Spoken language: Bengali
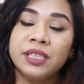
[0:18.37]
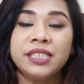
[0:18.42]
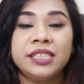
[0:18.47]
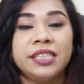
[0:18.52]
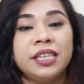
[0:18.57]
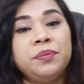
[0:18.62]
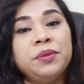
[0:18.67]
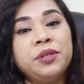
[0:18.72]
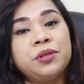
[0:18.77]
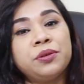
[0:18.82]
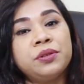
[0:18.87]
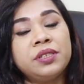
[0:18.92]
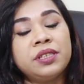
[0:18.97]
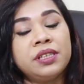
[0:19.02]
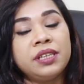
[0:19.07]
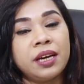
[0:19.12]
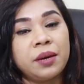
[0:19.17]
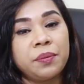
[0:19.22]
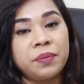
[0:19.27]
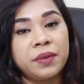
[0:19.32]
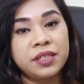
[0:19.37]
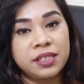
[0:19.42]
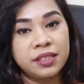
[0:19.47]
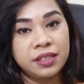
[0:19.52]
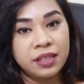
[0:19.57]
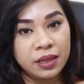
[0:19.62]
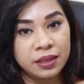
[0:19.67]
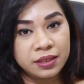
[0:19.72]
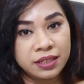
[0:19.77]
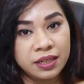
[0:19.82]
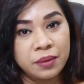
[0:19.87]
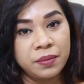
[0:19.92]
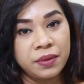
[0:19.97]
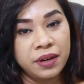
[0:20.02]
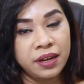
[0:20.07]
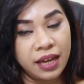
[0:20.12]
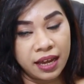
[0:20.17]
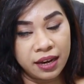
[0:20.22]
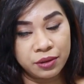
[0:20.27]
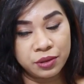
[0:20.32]
সেই বিষয়টি নিয়ে আপনার সাথে আজকে আমরা
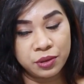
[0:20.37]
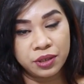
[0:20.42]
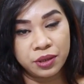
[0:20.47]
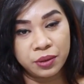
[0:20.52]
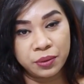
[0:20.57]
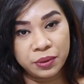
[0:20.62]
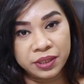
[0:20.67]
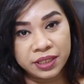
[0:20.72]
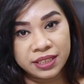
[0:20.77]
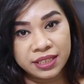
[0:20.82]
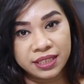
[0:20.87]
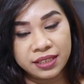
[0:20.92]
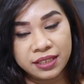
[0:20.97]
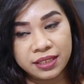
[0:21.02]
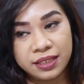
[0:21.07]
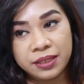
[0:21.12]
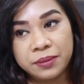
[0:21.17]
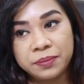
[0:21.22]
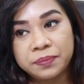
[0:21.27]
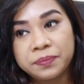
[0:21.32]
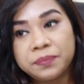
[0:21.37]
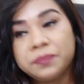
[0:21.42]
আলোচনা করতে যাচ্ছি